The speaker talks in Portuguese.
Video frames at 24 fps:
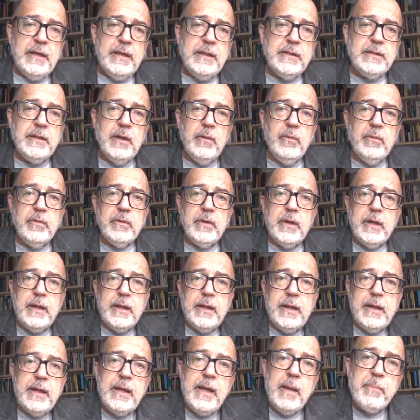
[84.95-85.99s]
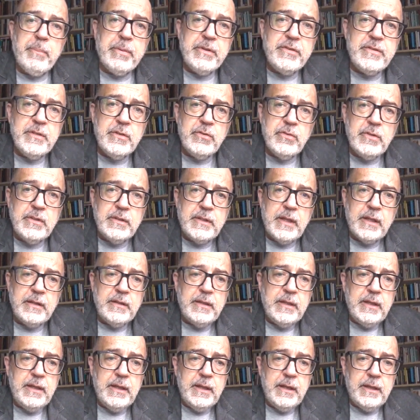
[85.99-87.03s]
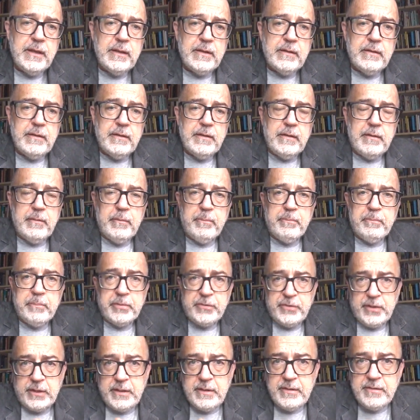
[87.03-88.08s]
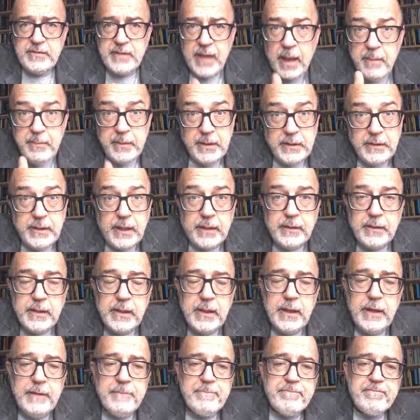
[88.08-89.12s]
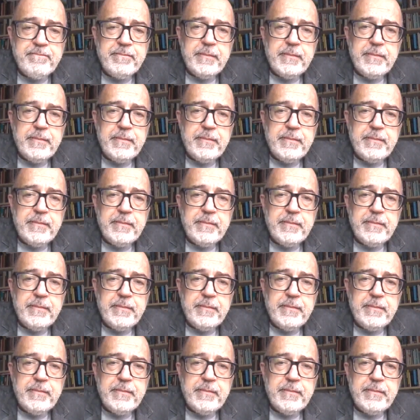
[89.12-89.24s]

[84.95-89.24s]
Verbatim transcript: Então é, é preciso entender, se quiser me entender,